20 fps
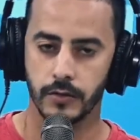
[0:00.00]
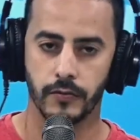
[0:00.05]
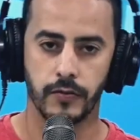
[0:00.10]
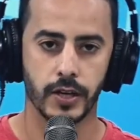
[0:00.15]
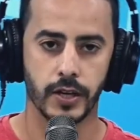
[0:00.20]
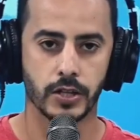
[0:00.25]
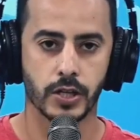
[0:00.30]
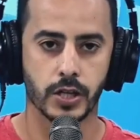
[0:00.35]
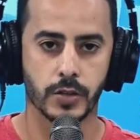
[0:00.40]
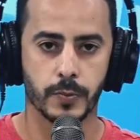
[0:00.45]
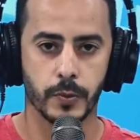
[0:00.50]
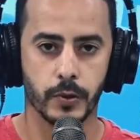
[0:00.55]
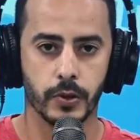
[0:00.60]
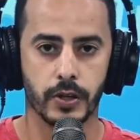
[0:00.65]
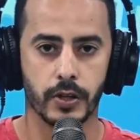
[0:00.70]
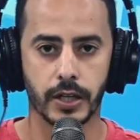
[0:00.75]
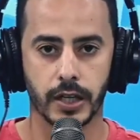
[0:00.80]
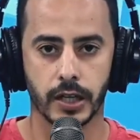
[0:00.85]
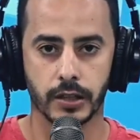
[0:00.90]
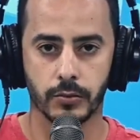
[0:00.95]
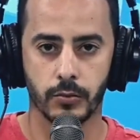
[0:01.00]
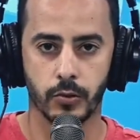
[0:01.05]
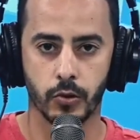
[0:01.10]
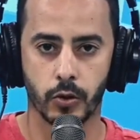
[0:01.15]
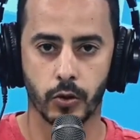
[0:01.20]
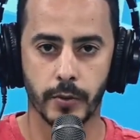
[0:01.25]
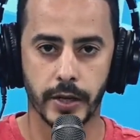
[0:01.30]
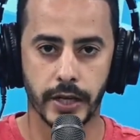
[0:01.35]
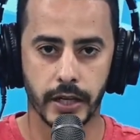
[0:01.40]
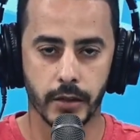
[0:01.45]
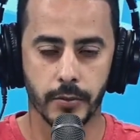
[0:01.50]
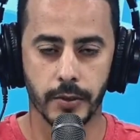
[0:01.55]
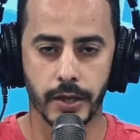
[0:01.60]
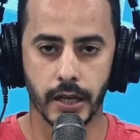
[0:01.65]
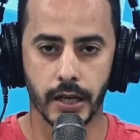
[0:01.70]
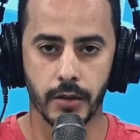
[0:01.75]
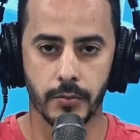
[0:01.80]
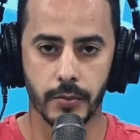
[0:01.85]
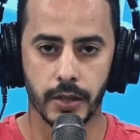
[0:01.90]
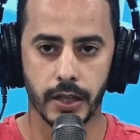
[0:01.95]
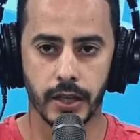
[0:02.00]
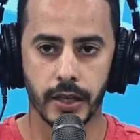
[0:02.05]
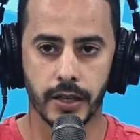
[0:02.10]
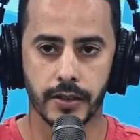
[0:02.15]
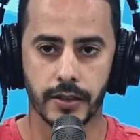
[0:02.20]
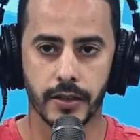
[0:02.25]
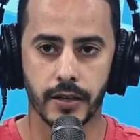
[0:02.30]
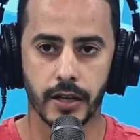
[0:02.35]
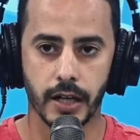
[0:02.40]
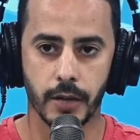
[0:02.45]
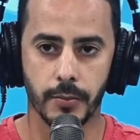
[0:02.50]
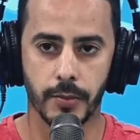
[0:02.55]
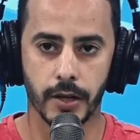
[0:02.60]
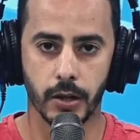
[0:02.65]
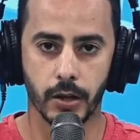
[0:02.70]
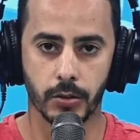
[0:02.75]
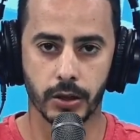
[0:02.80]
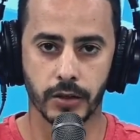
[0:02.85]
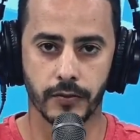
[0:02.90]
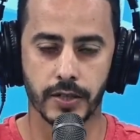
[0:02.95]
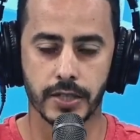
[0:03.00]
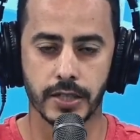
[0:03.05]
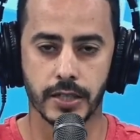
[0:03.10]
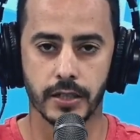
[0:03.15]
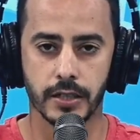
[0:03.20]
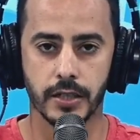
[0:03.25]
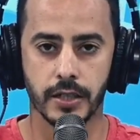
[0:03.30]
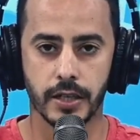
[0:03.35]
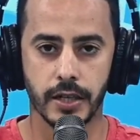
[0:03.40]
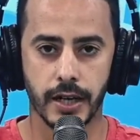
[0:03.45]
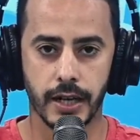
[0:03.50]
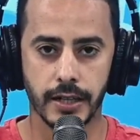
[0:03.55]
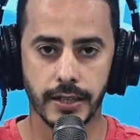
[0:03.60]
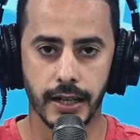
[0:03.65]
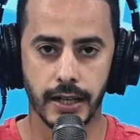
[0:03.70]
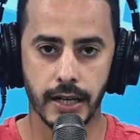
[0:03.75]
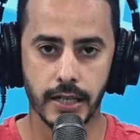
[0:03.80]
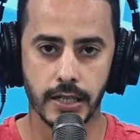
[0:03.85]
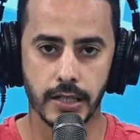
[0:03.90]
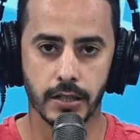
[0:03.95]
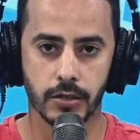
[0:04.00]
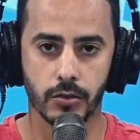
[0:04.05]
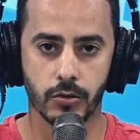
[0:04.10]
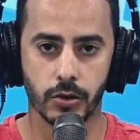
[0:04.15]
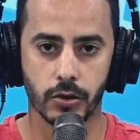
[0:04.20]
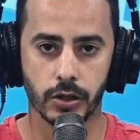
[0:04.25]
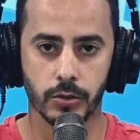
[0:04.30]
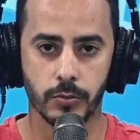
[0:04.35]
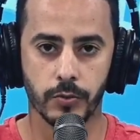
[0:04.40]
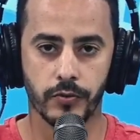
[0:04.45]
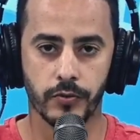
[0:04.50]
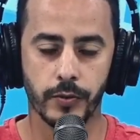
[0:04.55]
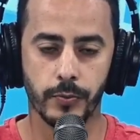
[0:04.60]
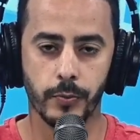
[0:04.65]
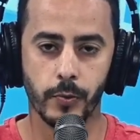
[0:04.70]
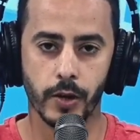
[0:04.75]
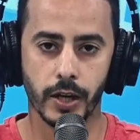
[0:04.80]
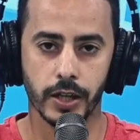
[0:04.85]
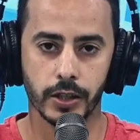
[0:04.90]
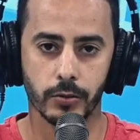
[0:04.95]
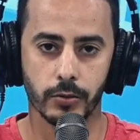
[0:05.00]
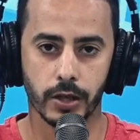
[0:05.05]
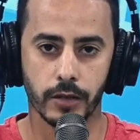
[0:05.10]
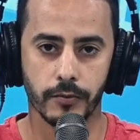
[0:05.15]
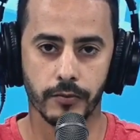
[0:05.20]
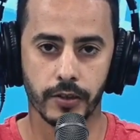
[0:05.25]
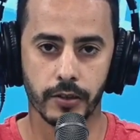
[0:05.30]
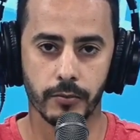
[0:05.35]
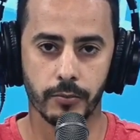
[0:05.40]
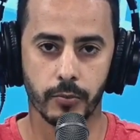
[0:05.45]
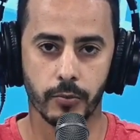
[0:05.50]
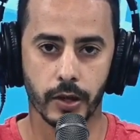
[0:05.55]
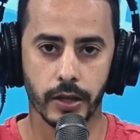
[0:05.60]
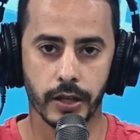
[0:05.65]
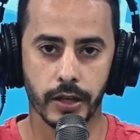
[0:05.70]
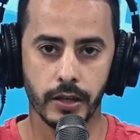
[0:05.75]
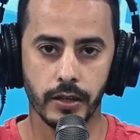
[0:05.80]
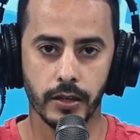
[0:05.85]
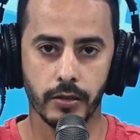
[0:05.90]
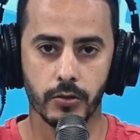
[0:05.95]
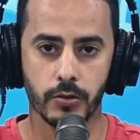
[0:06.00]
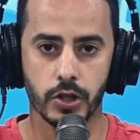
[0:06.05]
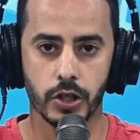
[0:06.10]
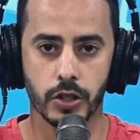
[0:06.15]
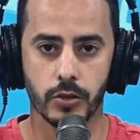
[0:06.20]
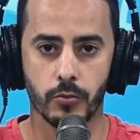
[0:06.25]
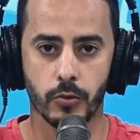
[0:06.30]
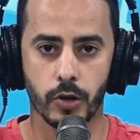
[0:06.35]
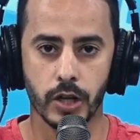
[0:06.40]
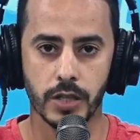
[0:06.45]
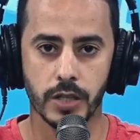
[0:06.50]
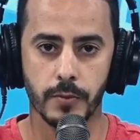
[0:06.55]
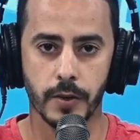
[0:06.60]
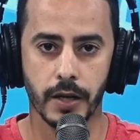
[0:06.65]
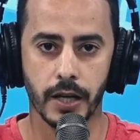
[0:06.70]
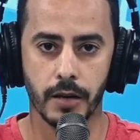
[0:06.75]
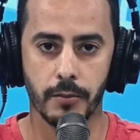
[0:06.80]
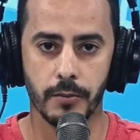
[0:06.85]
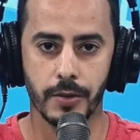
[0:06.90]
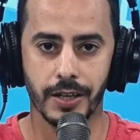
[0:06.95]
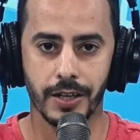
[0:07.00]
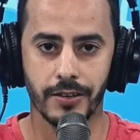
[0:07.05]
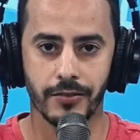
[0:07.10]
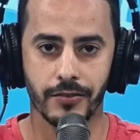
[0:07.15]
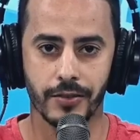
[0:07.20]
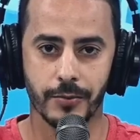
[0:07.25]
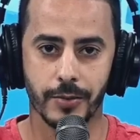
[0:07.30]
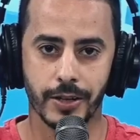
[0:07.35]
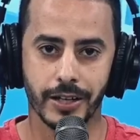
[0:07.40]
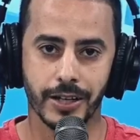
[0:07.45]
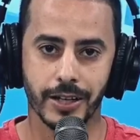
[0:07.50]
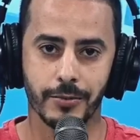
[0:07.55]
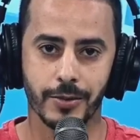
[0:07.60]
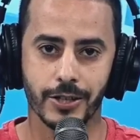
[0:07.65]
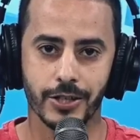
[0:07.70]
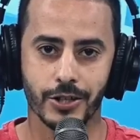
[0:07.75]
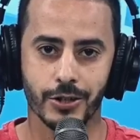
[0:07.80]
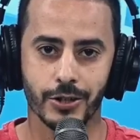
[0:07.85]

فلاش سبور قدمه لكم هاني ابراهيمي اكثر اخبار وتفاصيل كالعاده على السيت نت توجيكم معز بن غربيه في برنامج